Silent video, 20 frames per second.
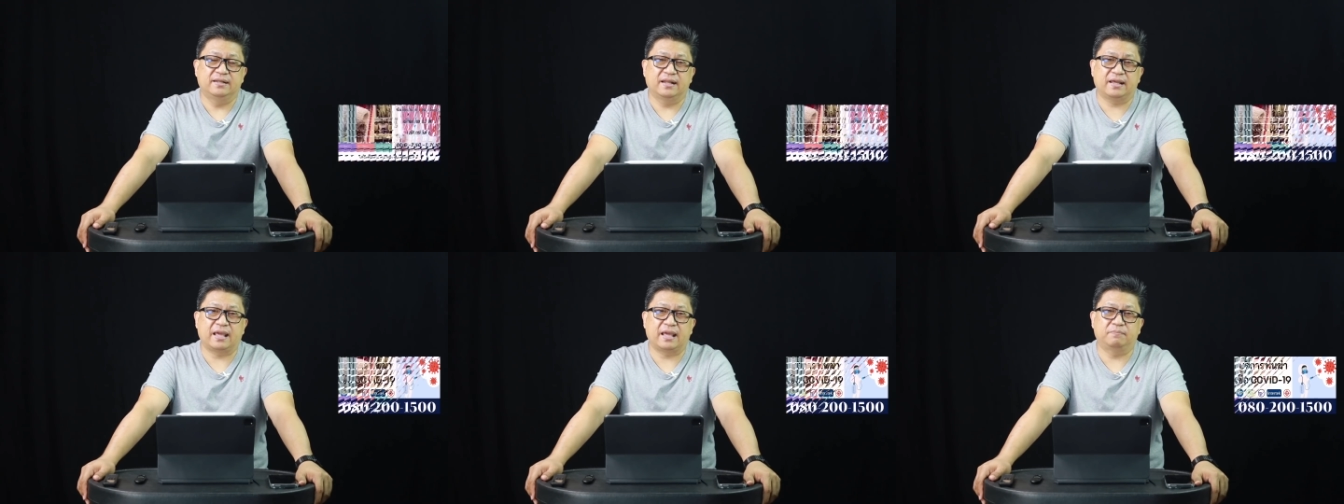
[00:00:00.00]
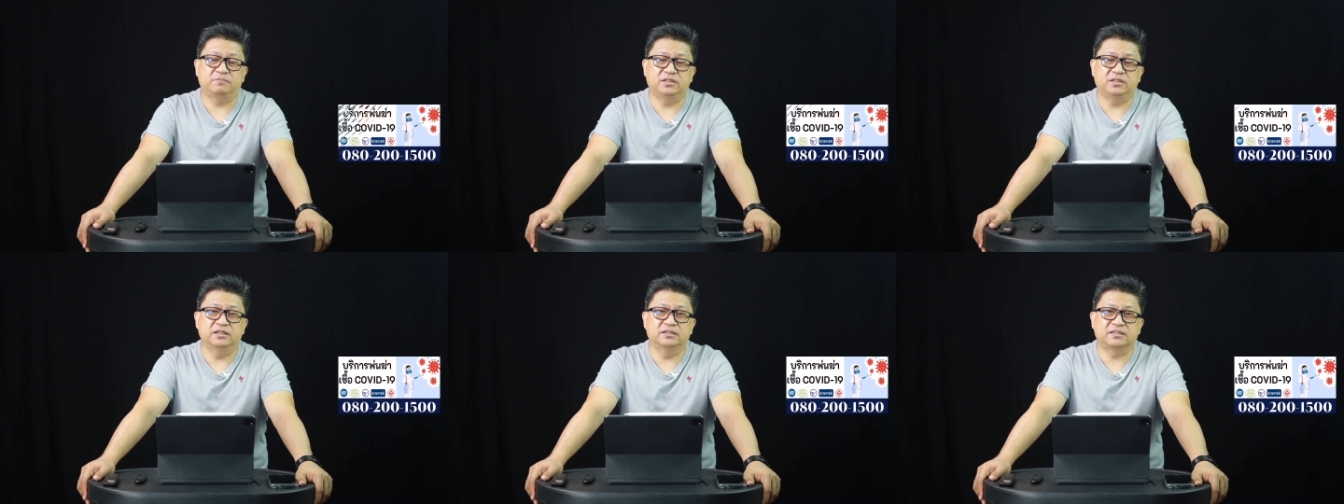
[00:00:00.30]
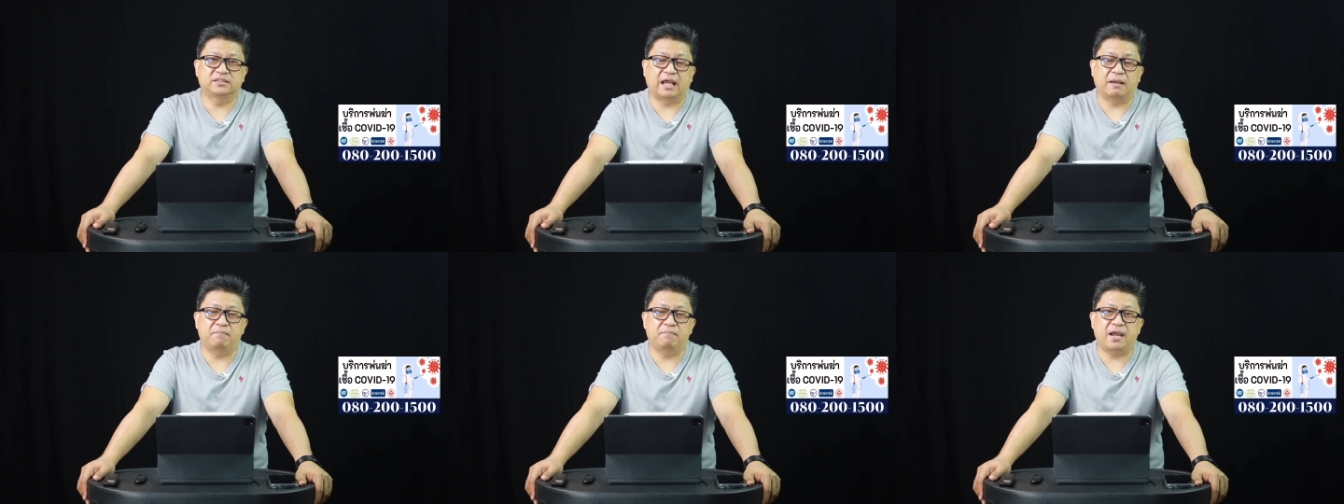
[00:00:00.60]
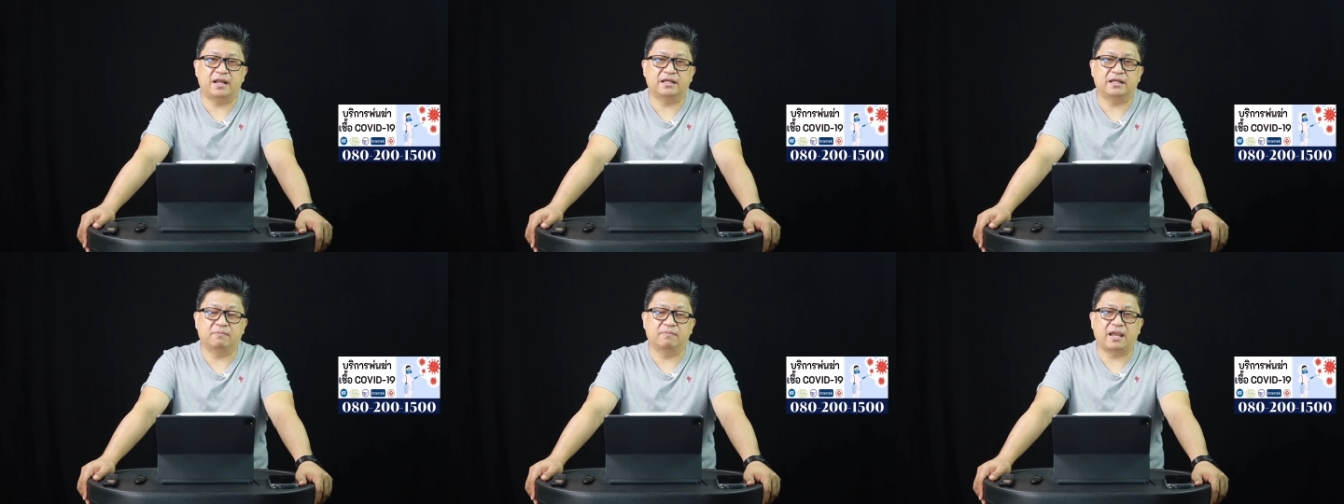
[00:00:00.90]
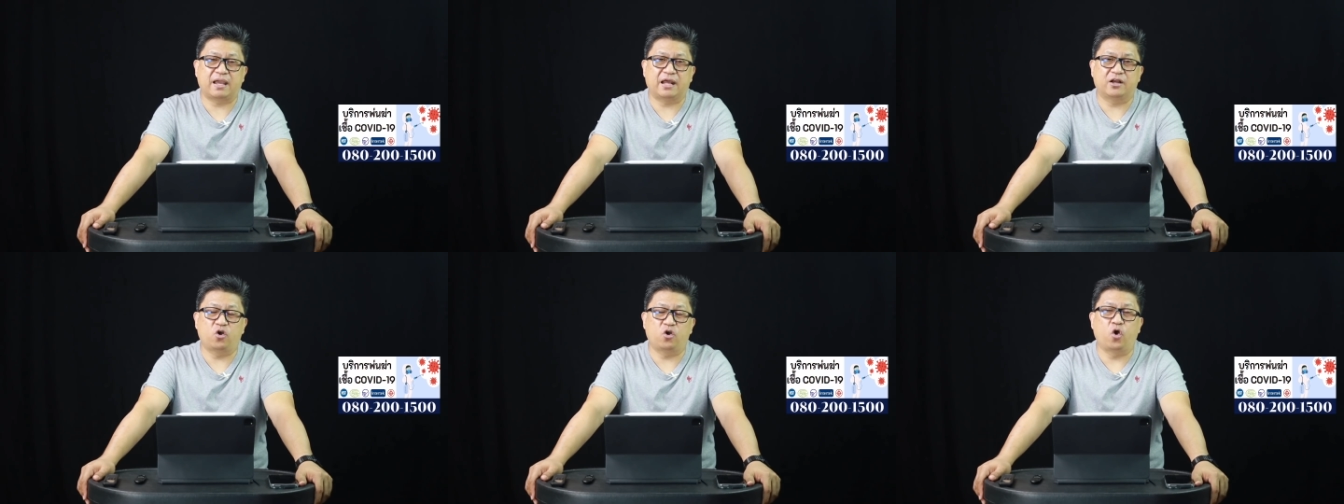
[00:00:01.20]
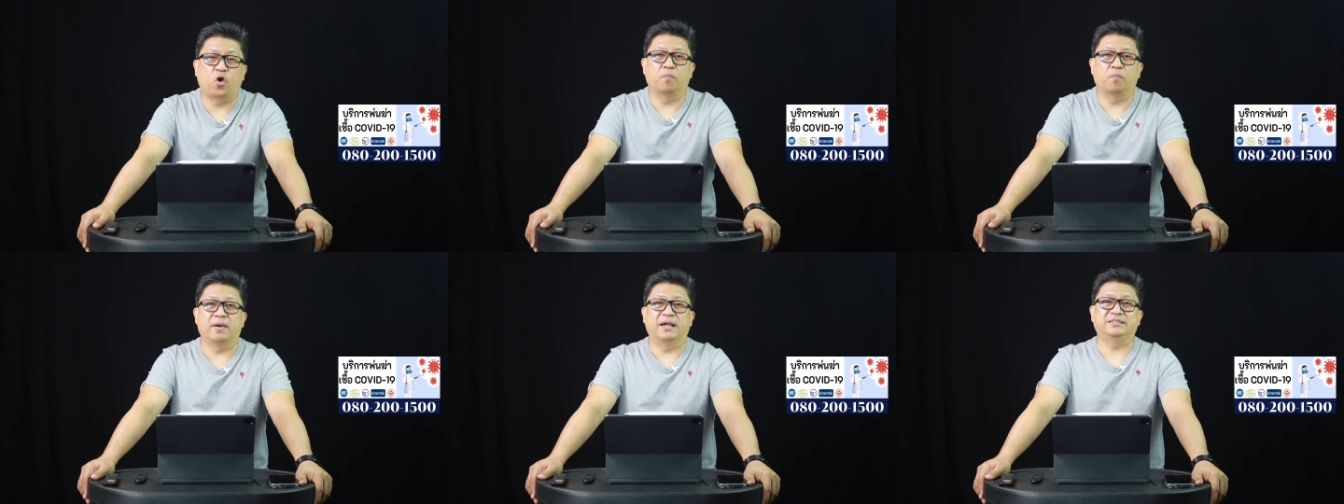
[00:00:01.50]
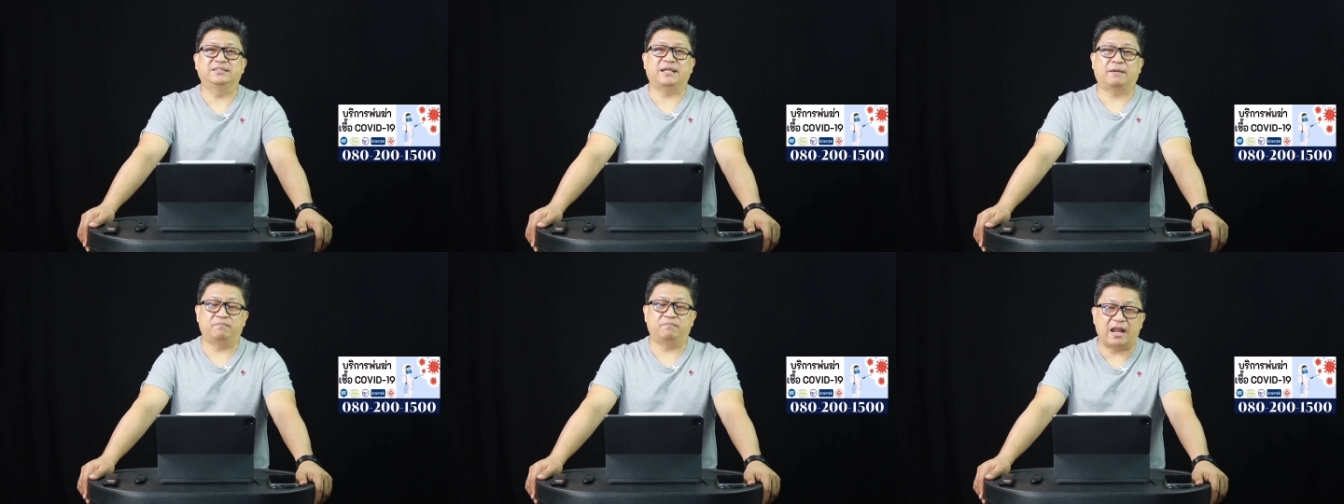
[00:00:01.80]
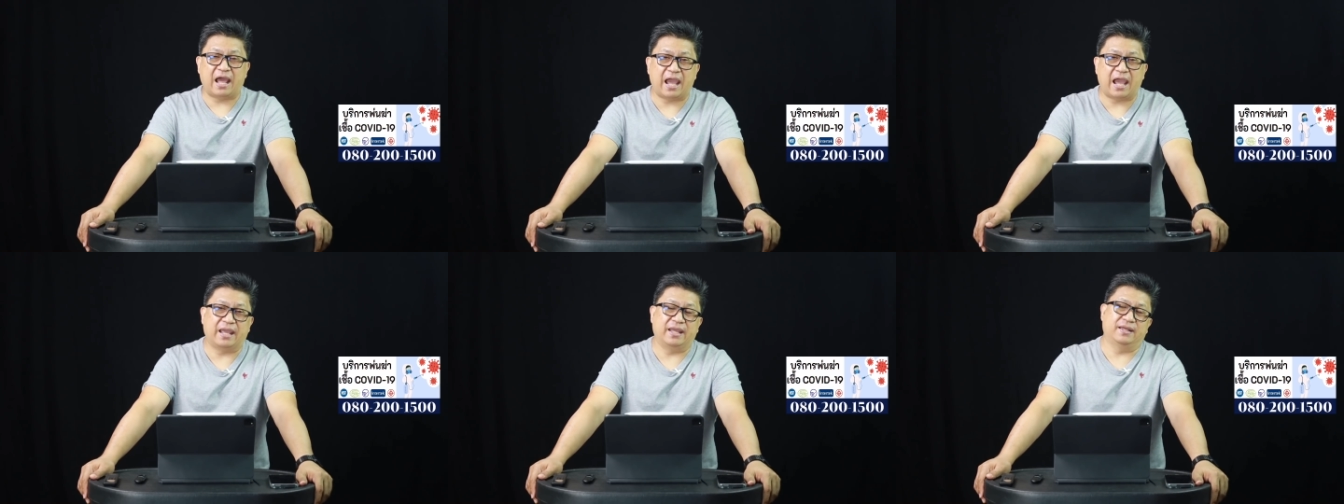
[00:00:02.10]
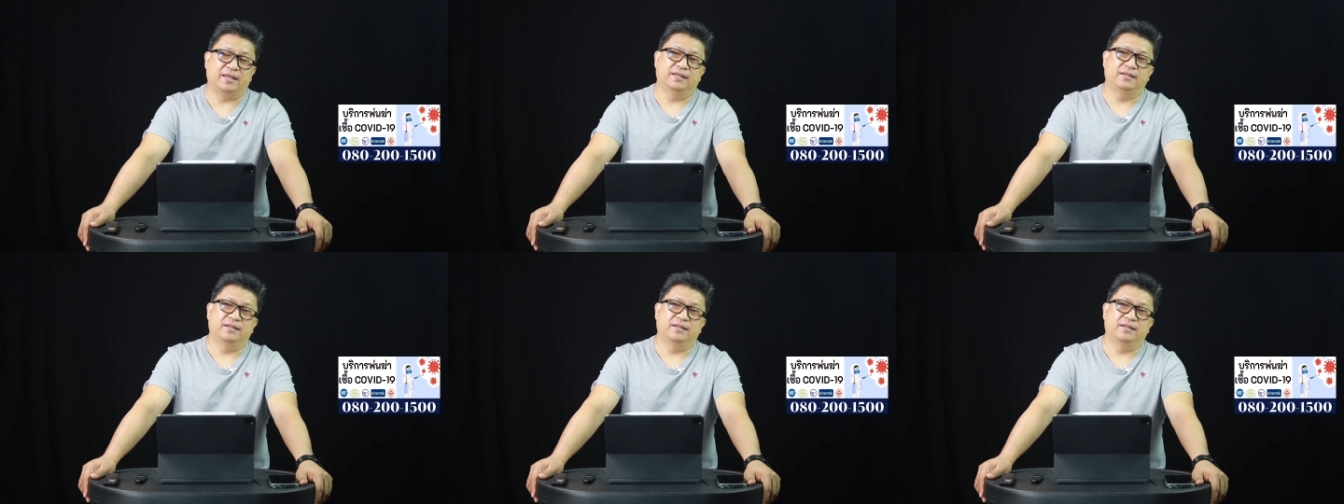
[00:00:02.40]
นะครับจึงสามารถทำการออกหมายจับได้